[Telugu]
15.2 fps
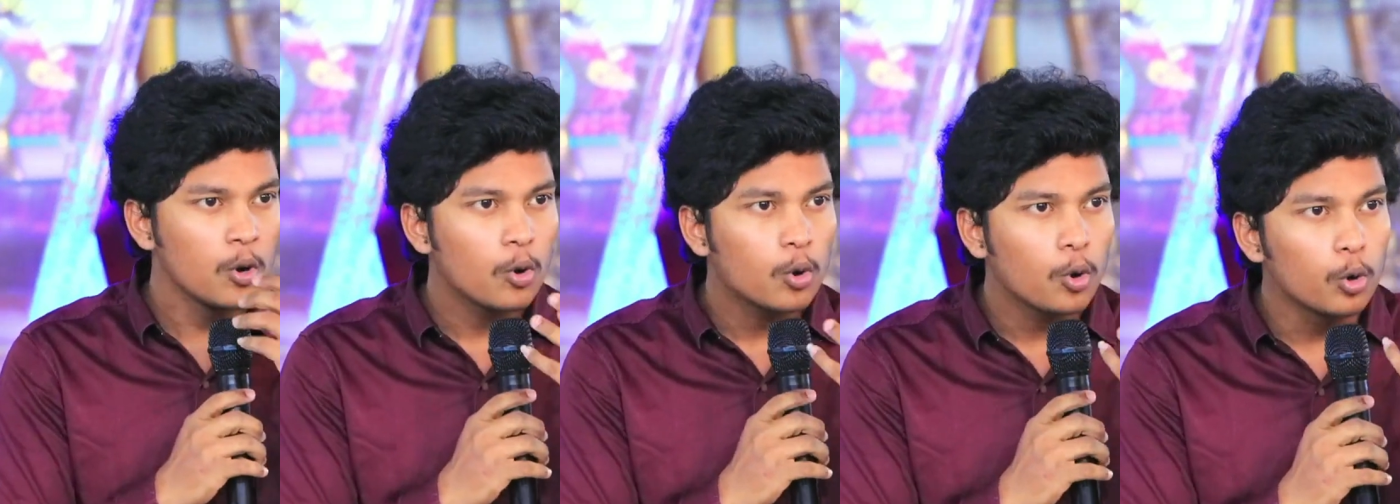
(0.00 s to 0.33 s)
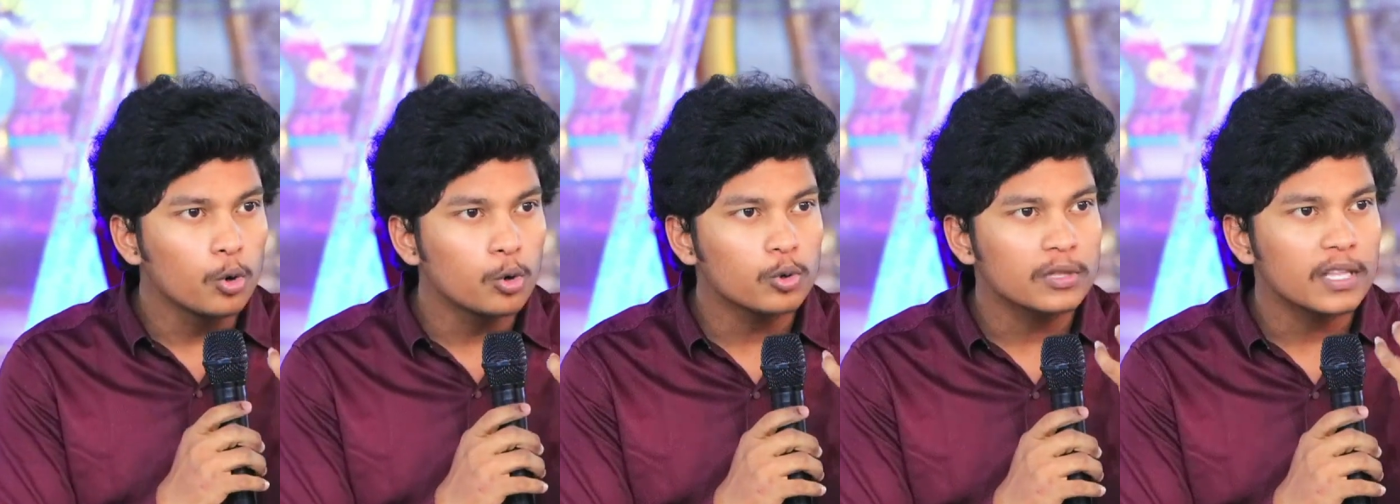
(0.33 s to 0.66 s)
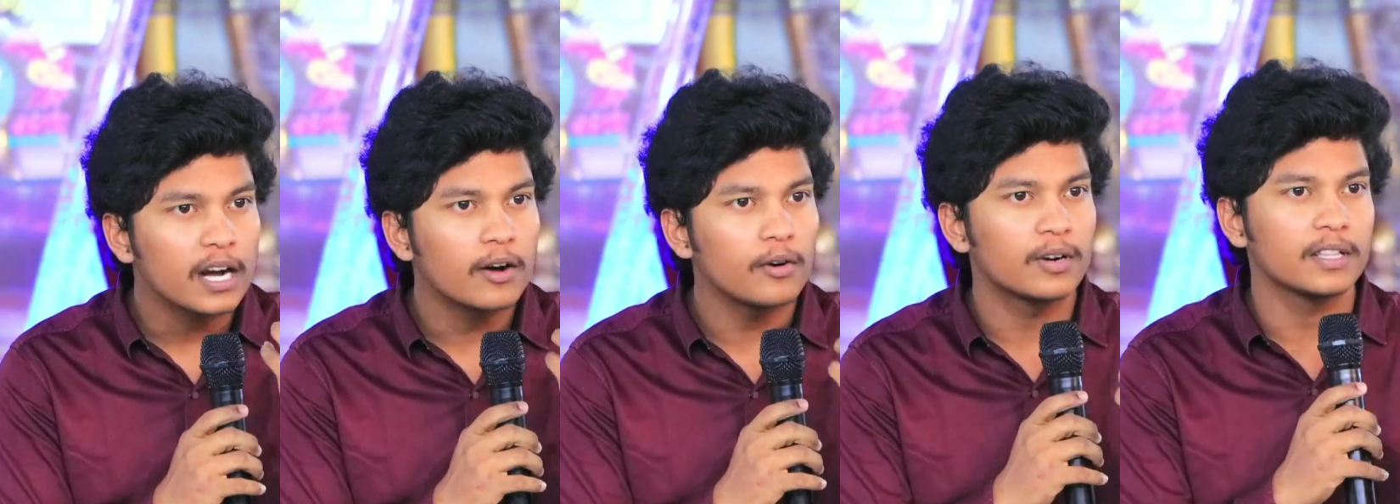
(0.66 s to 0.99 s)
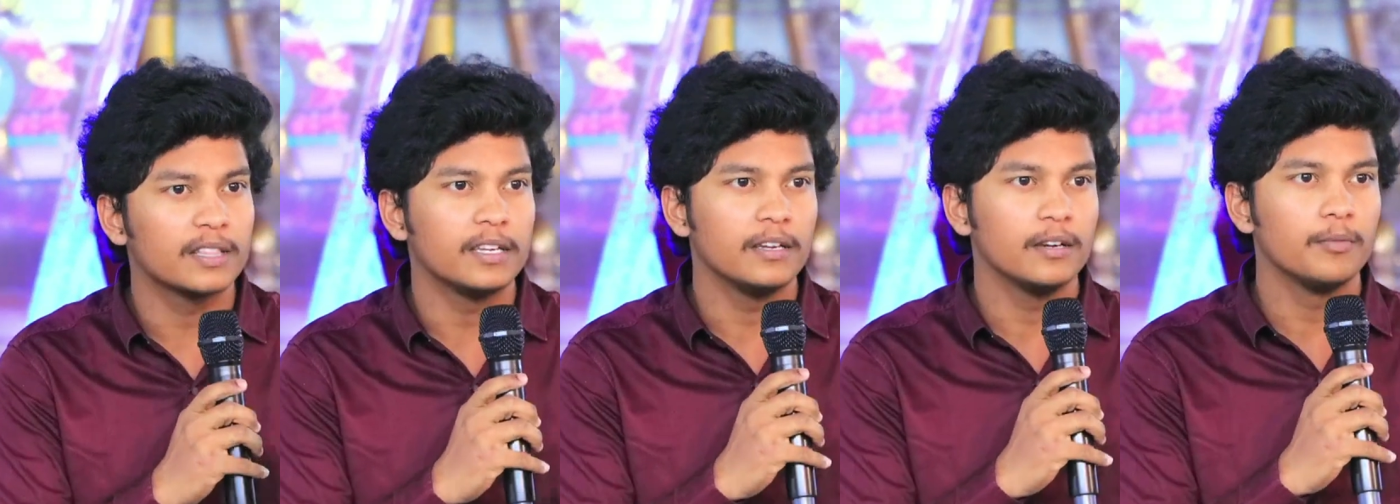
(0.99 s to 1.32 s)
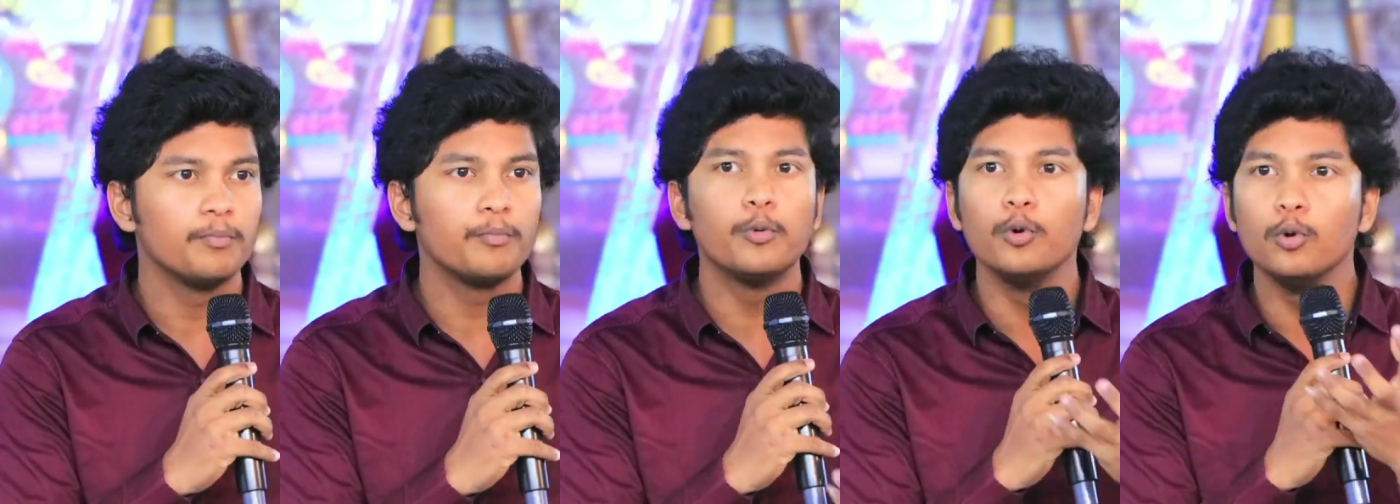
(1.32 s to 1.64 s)
కొరుకుతా ఉంటది
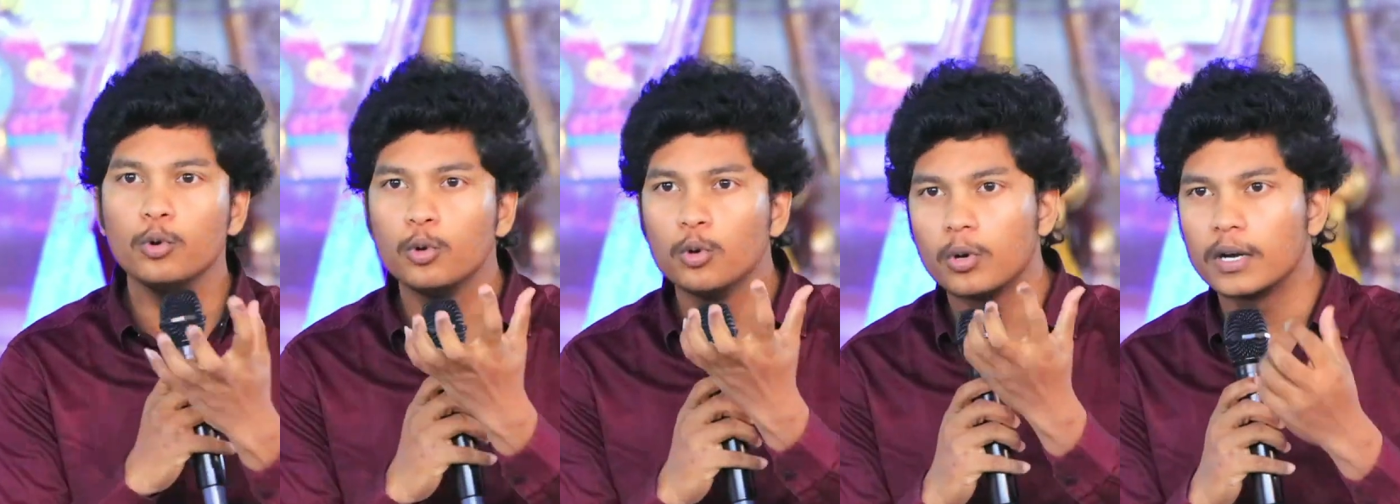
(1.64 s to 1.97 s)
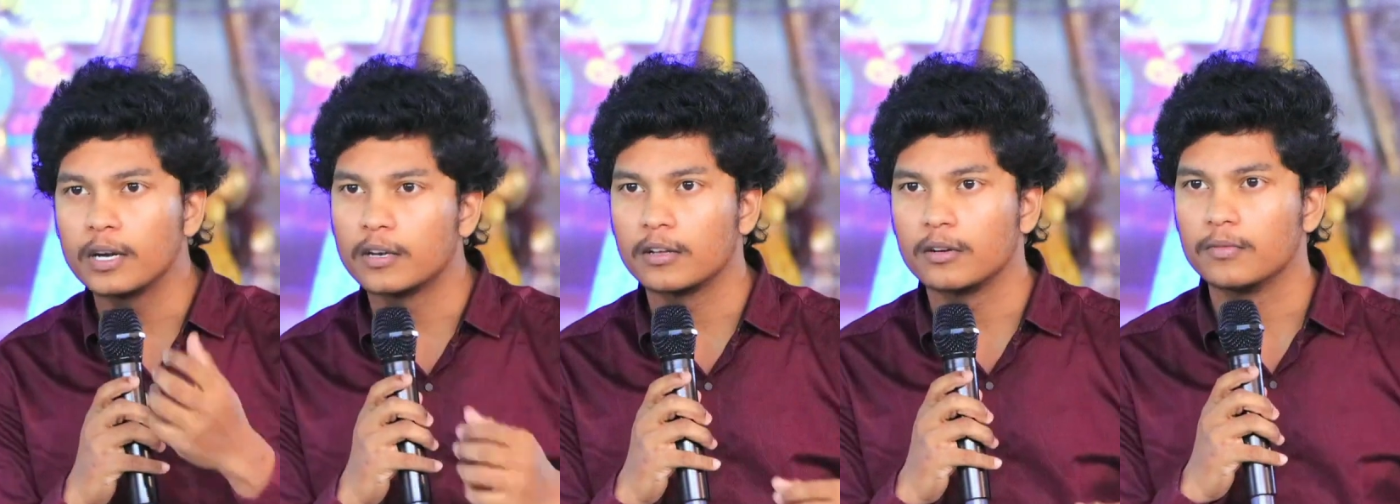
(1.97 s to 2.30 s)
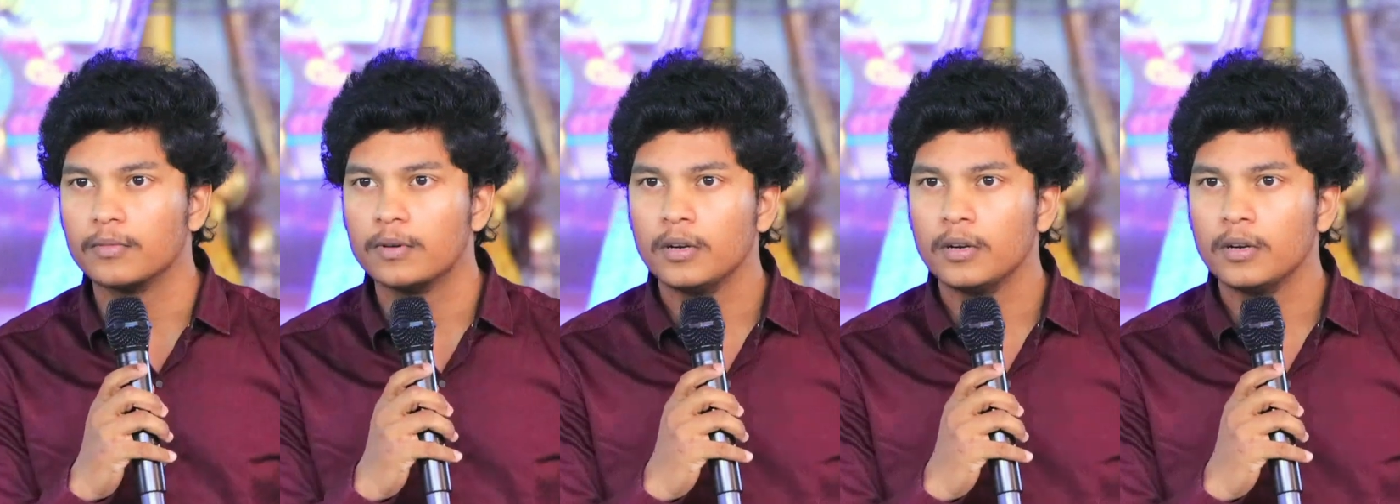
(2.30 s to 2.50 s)
కుండు అంటారు